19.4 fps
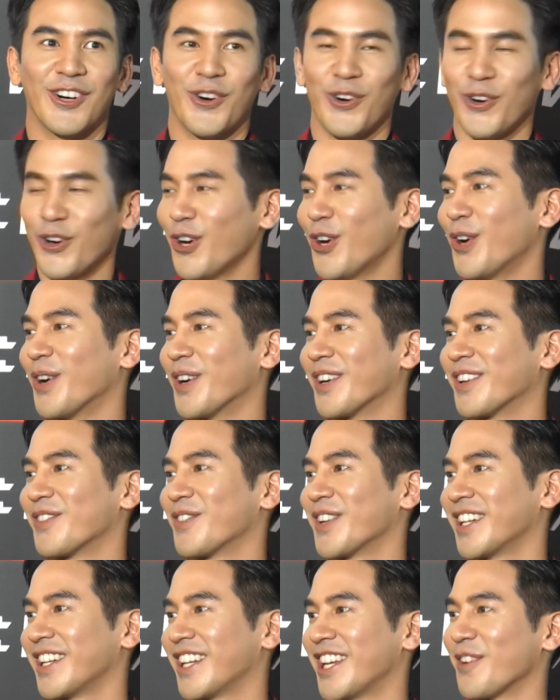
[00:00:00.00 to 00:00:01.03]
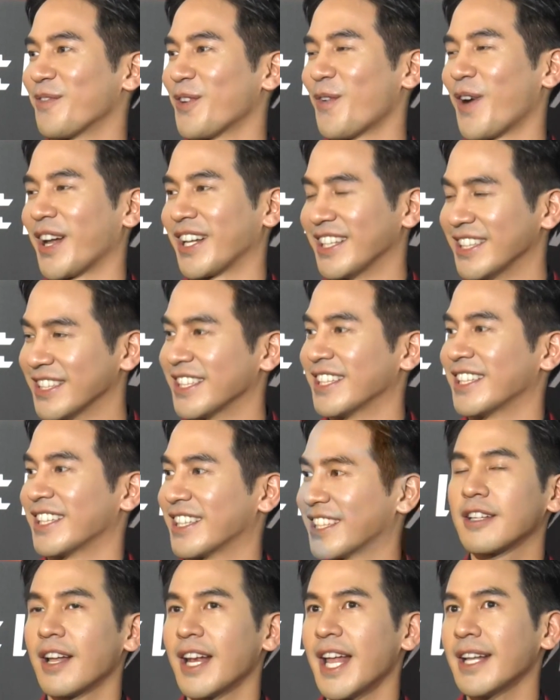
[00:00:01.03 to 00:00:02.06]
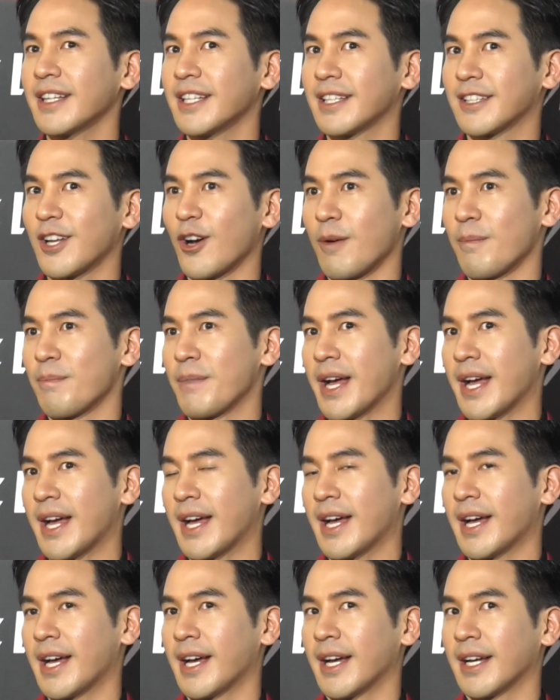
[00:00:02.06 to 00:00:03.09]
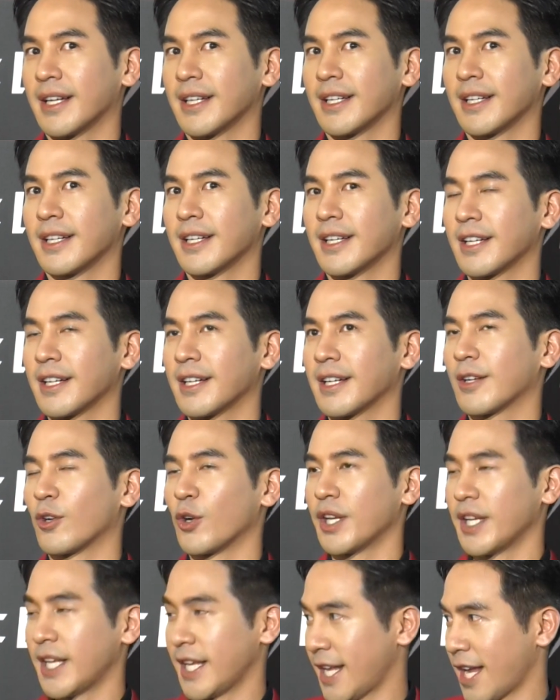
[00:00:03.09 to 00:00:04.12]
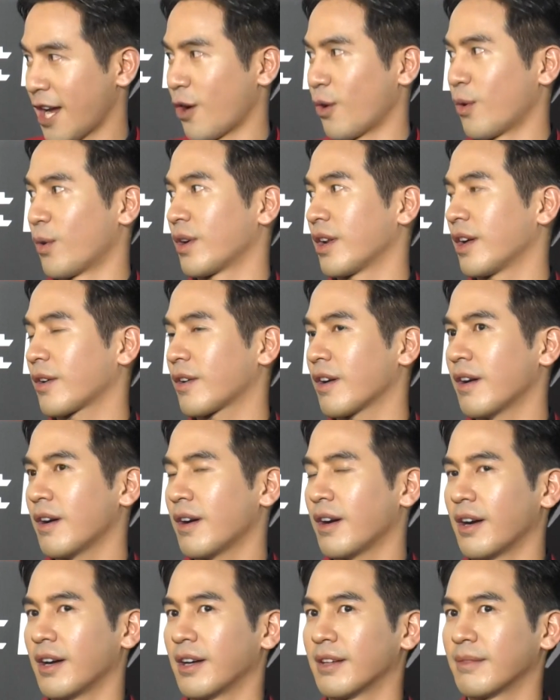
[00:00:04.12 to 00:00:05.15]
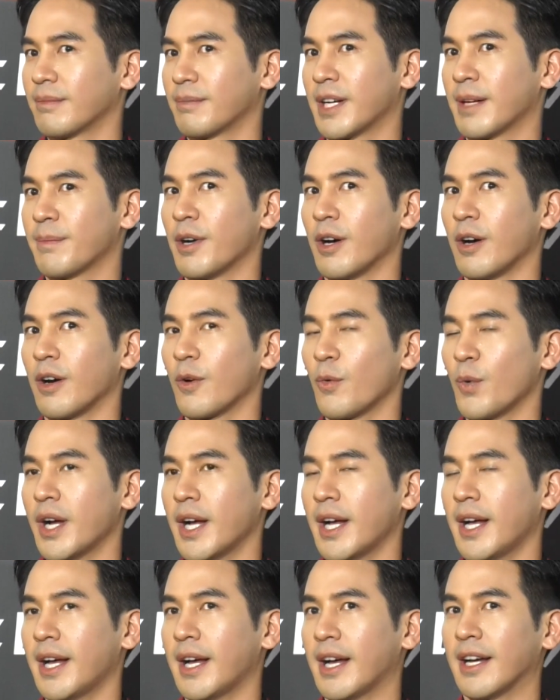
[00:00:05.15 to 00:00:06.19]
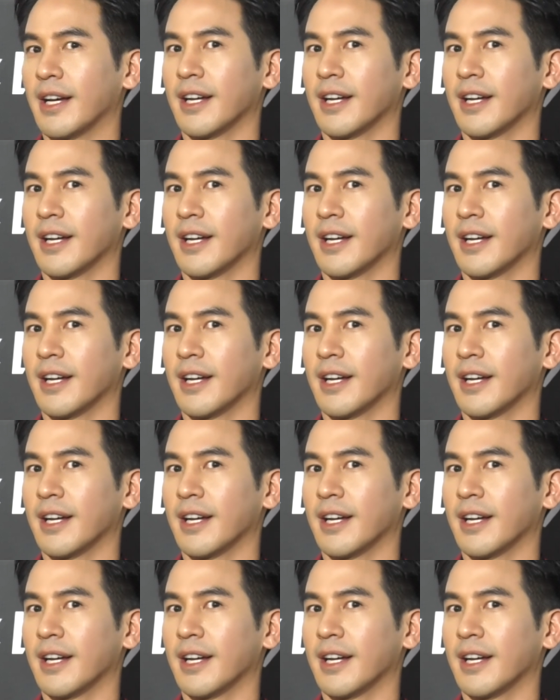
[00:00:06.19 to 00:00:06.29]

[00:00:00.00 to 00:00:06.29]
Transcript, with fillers: โอ้เป็นเกียรติประวัติจริง ๆ ตอนแรกติดต่อมาคนเดียว แล้วก็มาบอกว่า